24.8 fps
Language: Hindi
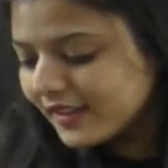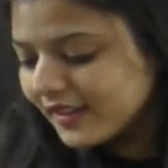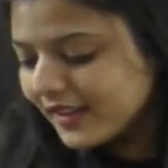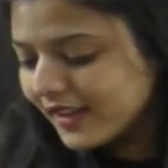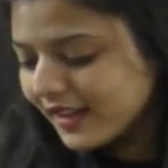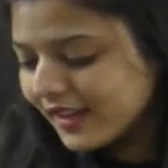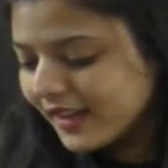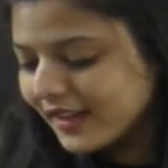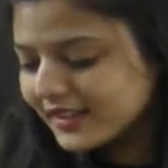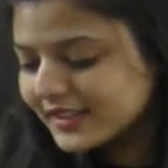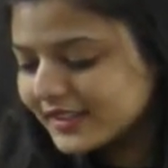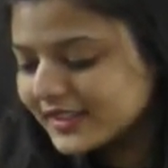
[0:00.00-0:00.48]

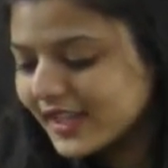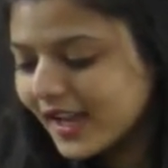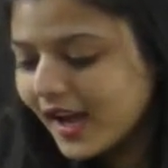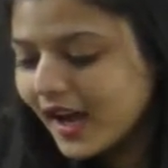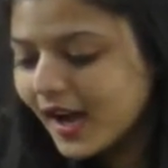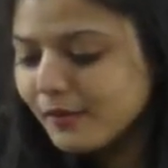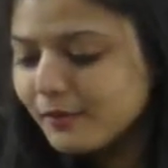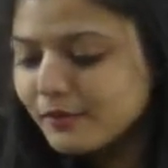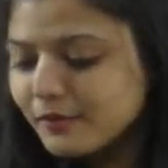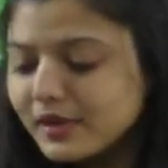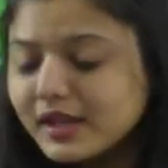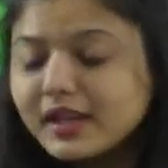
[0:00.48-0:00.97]
हाँ
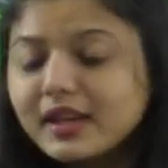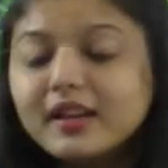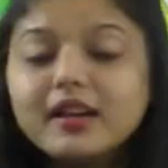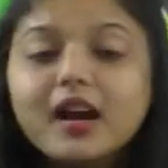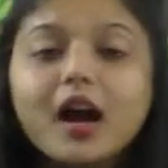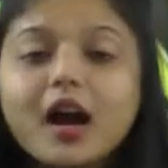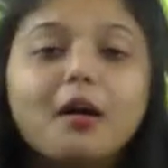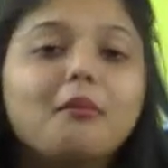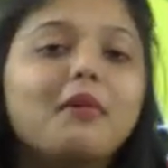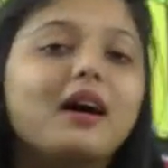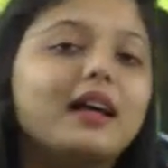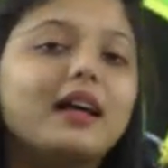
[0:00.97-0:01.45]
हमें
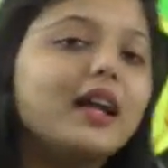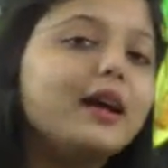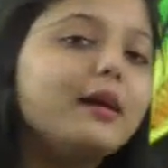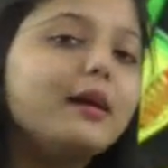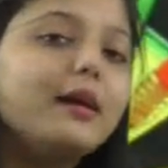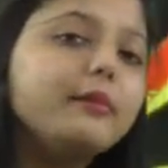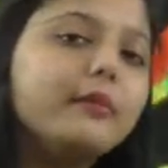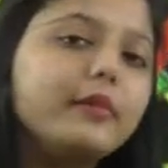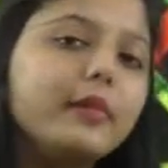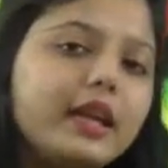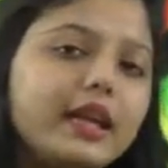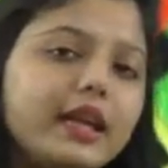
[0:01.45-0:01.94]
हमारा
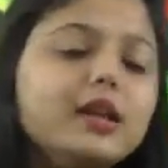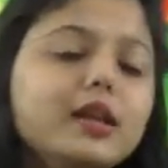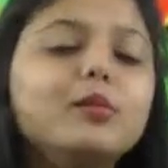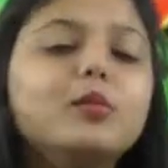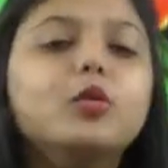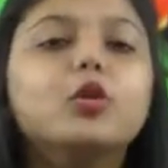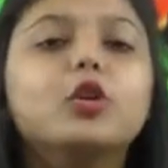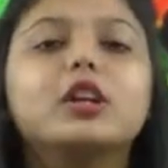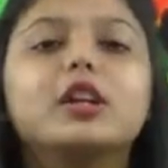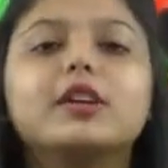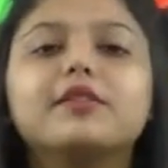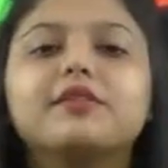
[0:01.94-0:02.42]
मेन
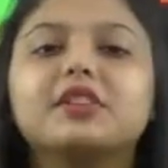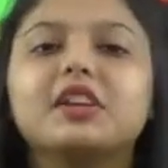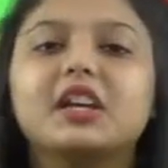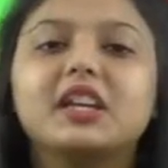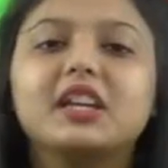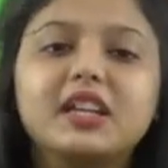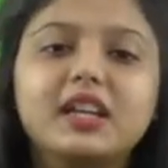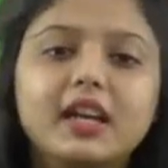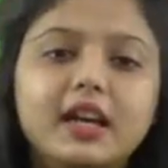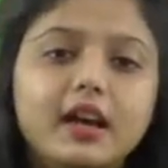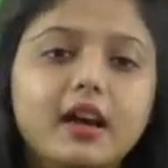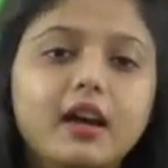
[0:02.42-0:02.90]
मोटिव
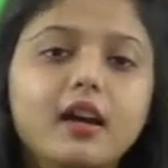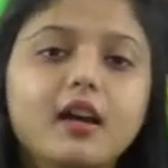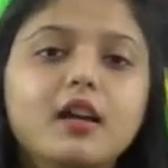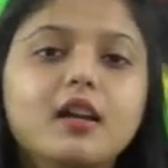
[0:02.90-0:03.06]
यही है